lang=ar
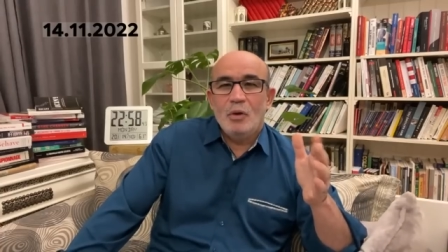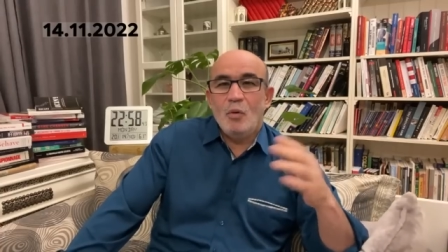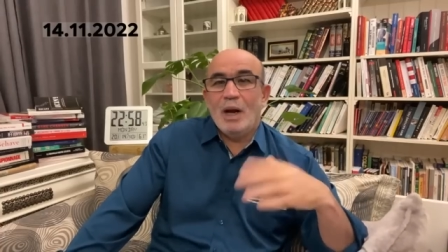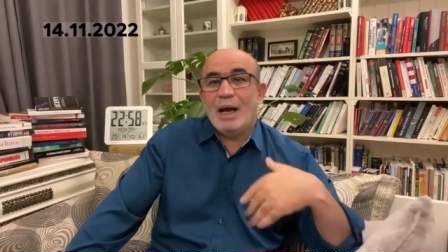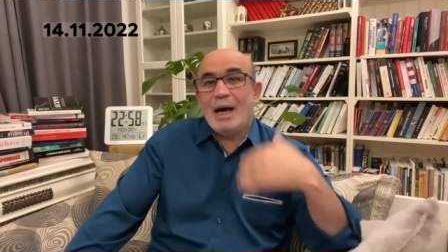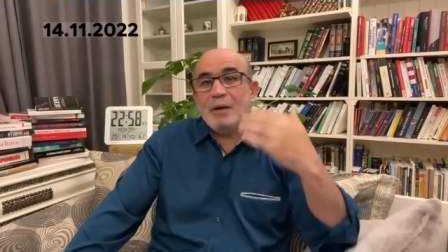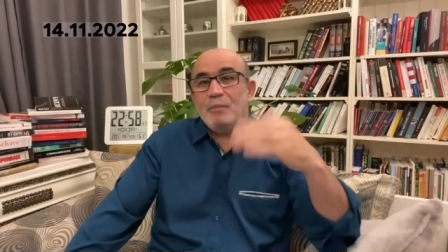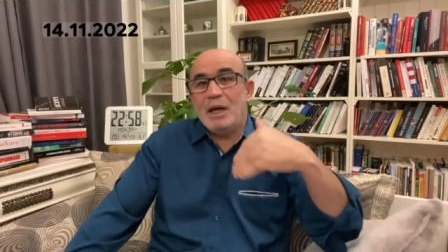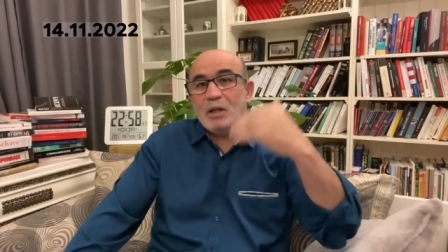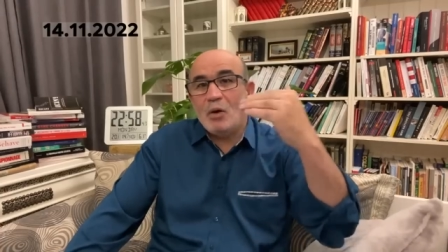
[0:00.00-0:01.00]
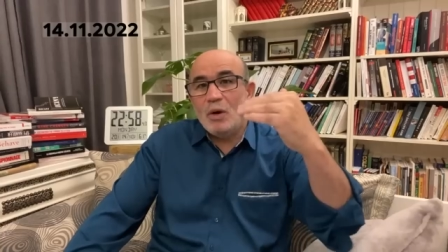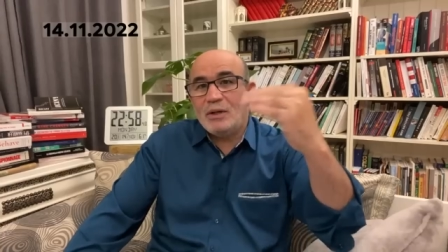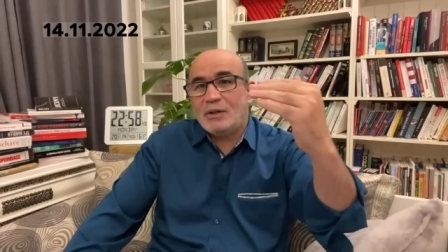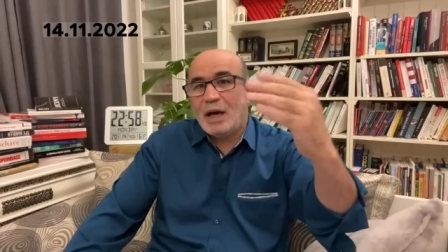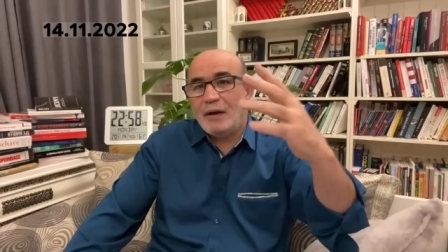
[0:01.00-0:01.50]
والغرب
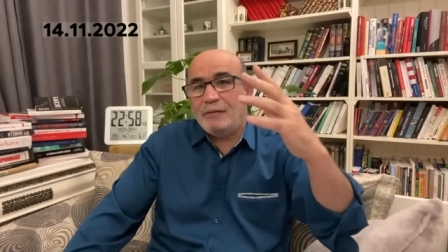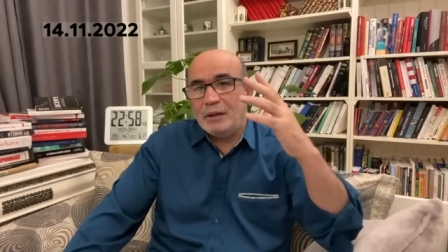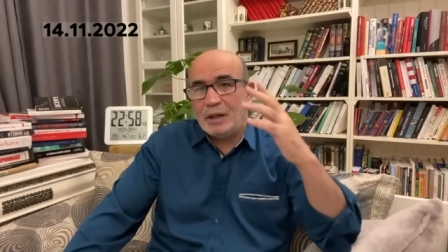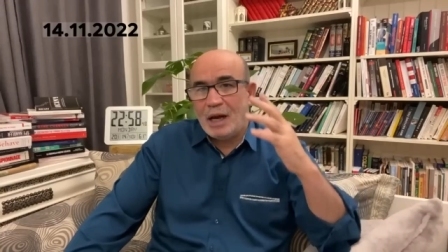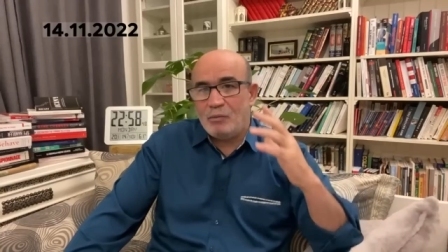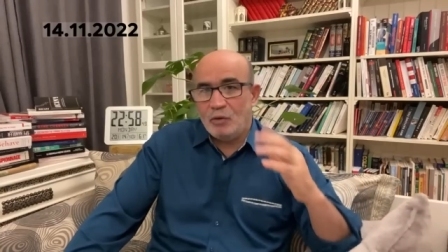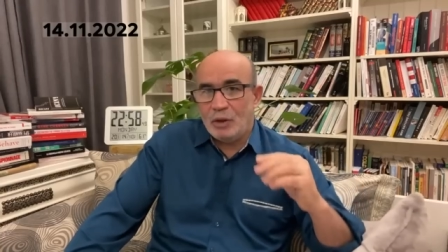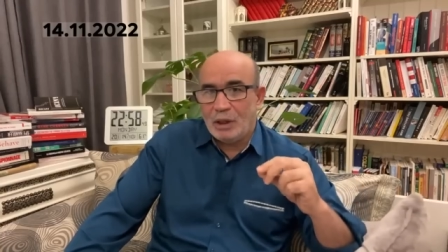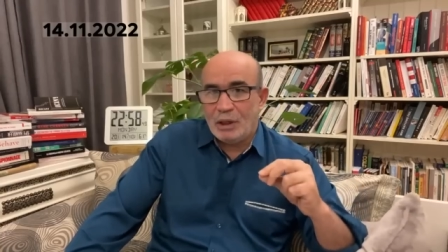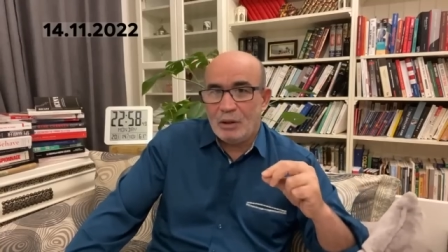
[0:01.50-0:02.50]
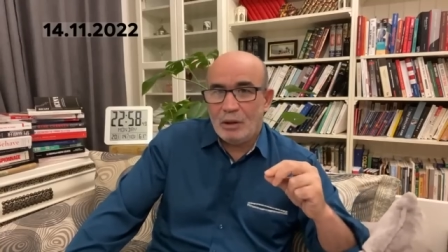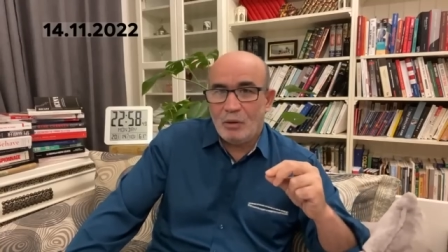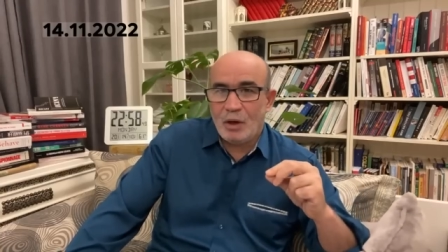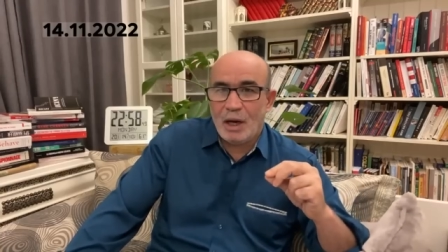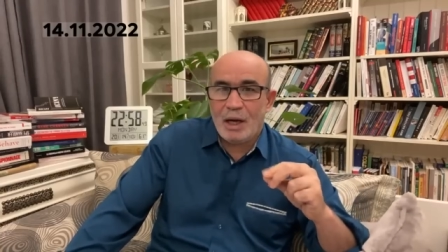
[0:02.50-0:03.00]
يتوسع في دعمه
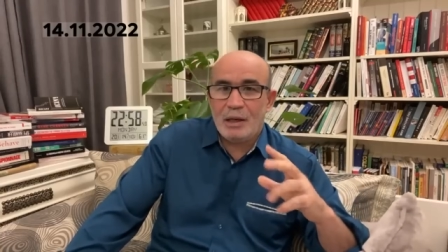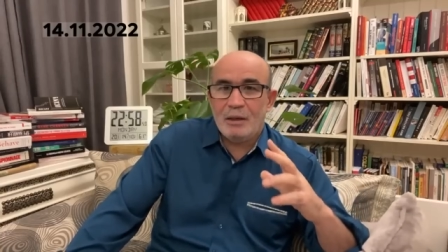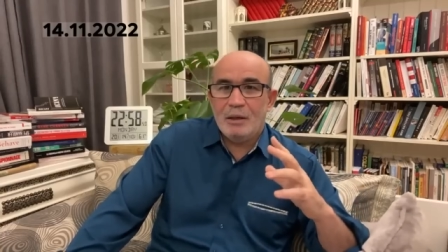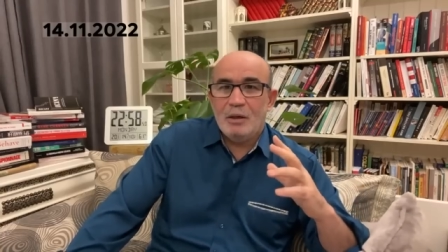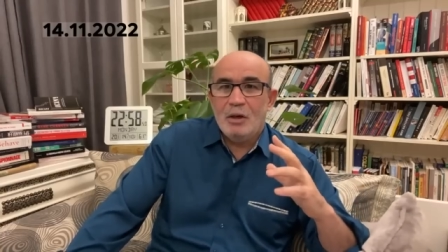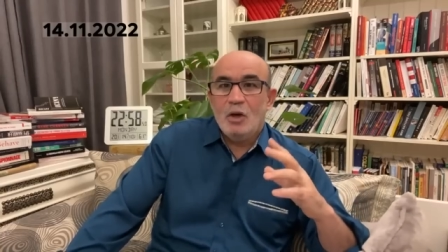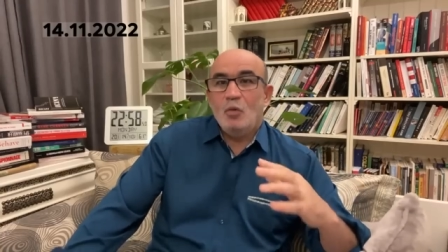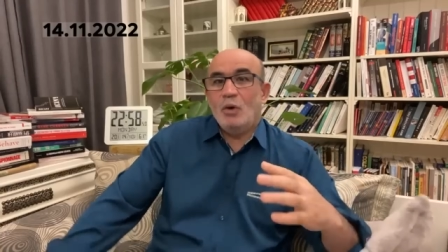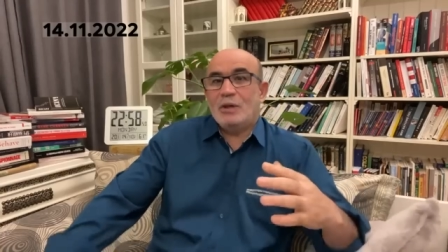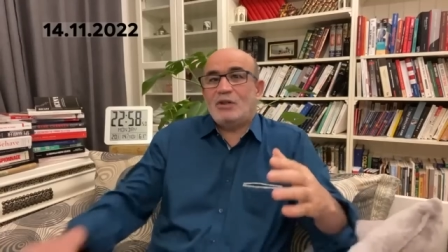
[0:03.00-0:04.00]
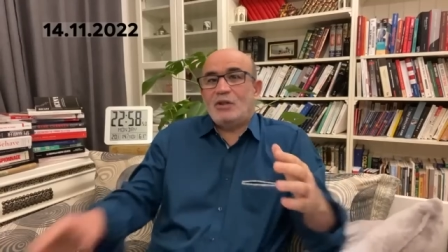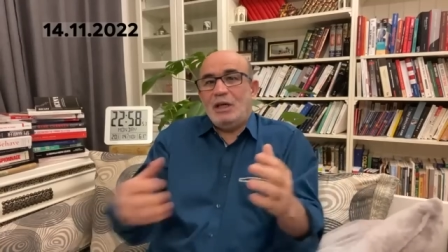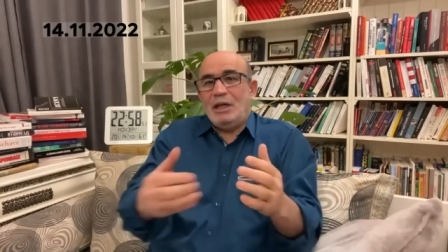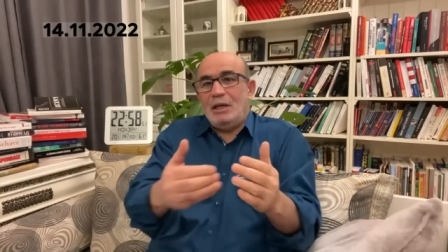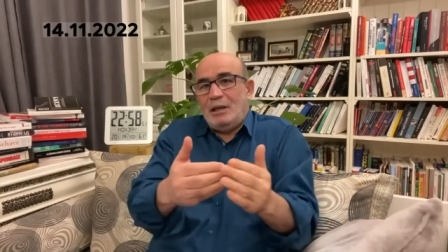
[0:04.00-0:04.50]
للاوكران
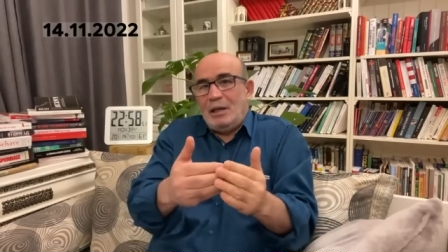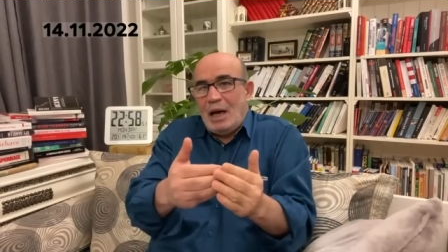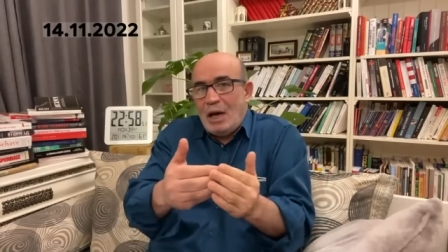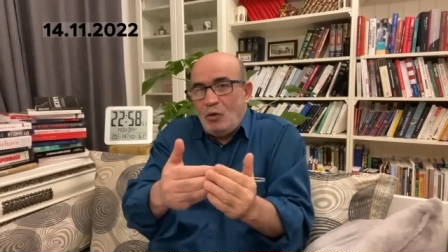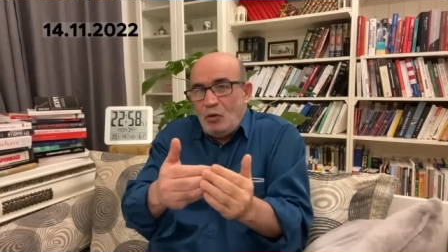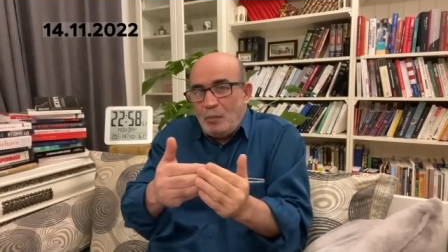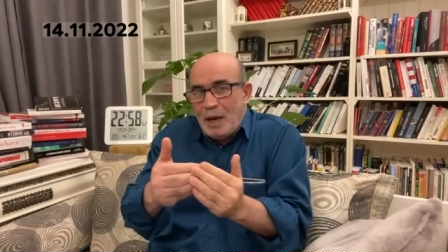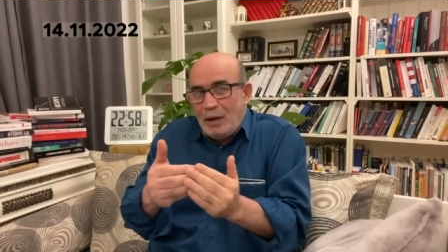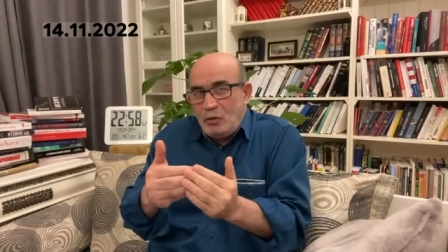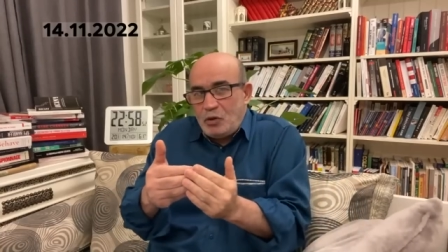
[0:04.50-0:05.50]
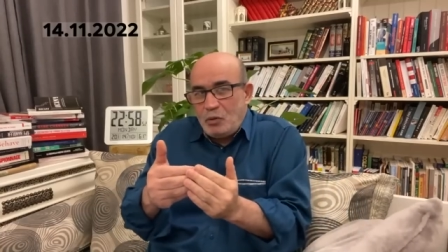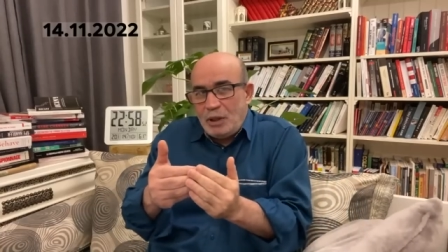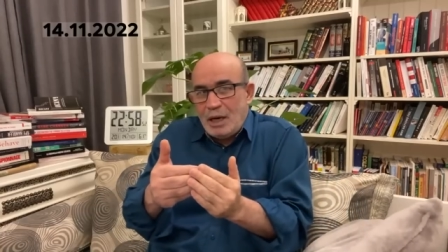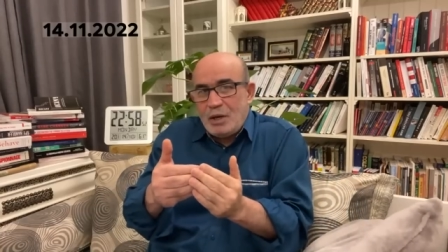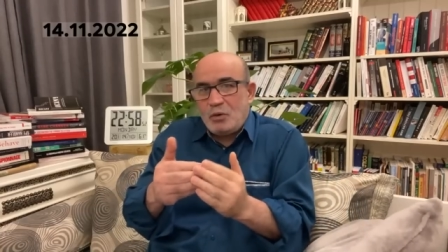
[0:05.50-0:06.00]
والصين يحاولوا يبعدوا
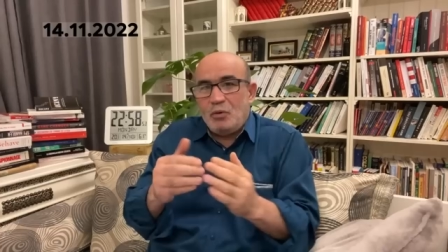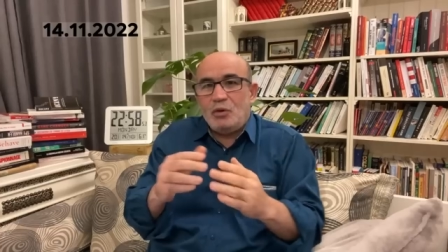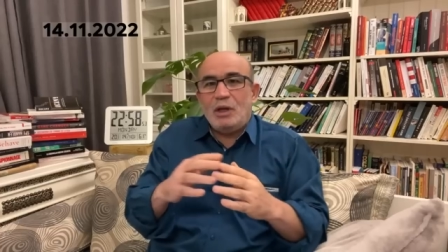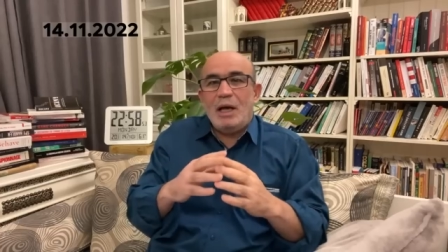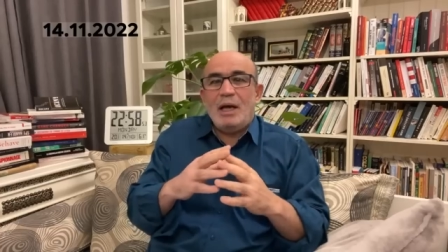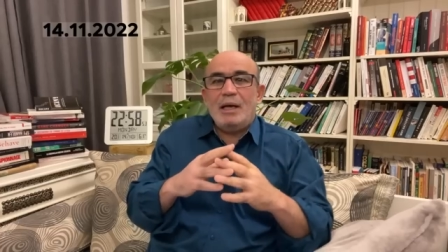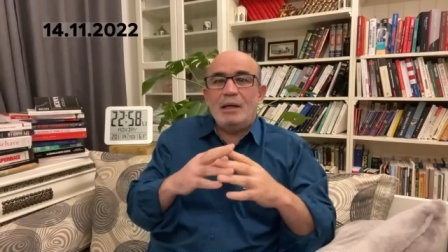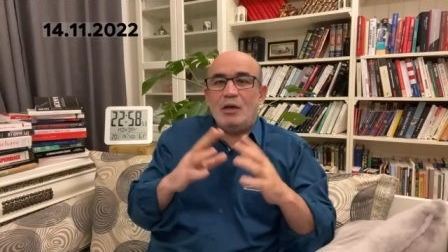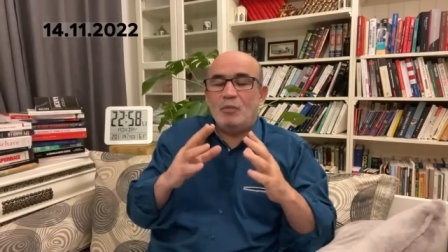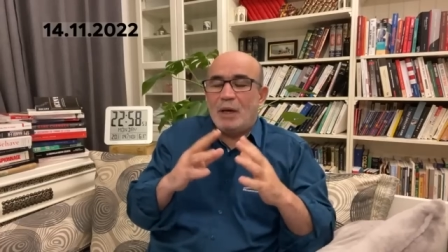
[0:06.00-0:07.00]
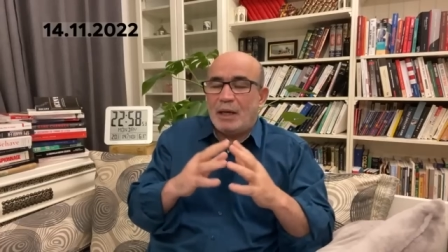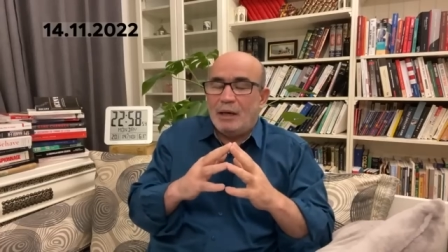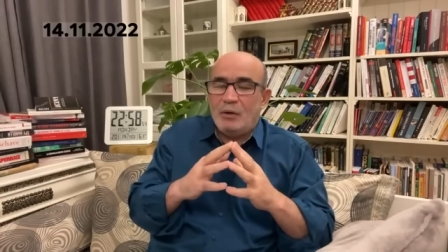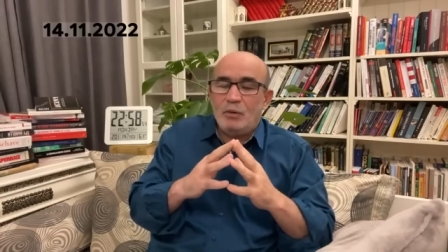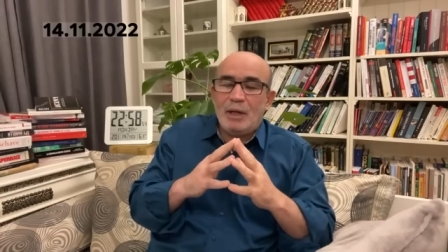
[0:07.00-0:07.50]
شويه عن الروس الان كي هما كي
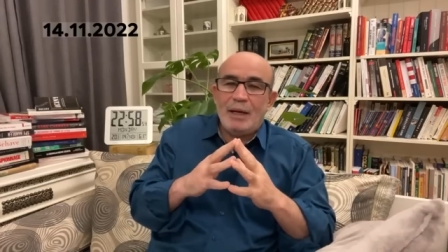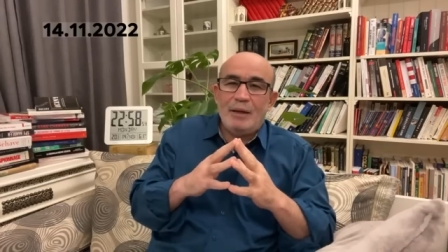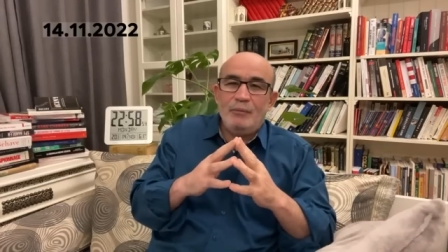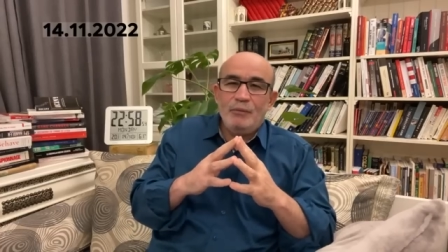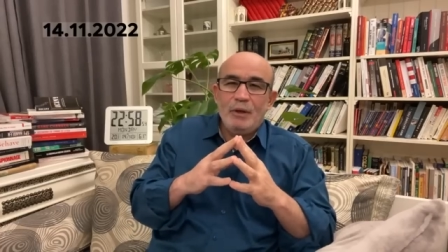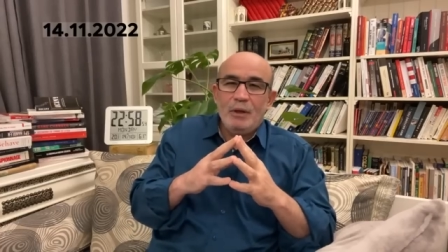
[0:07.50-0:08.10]
الهنوده